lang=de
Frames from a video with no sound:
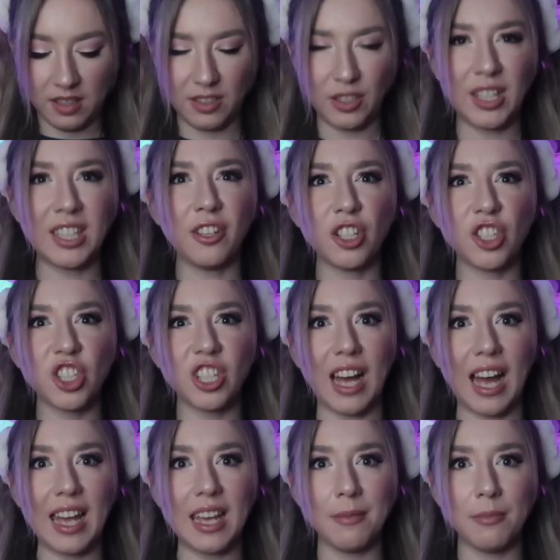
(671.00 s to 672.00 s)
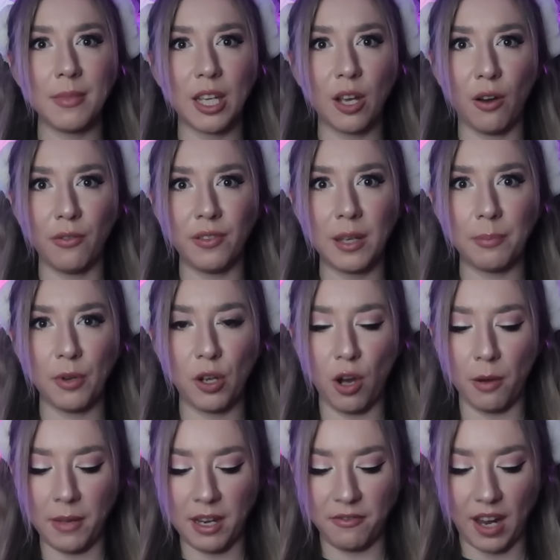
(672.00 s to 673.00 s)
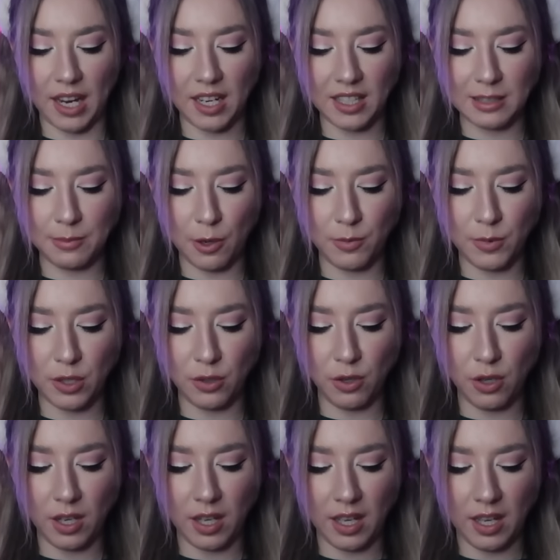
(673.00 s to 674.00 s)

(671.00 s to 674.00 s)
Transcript: Soll ich noch schreiben? Ich hoffe, ich bekomme meinen Weihnachtsbaum zurück.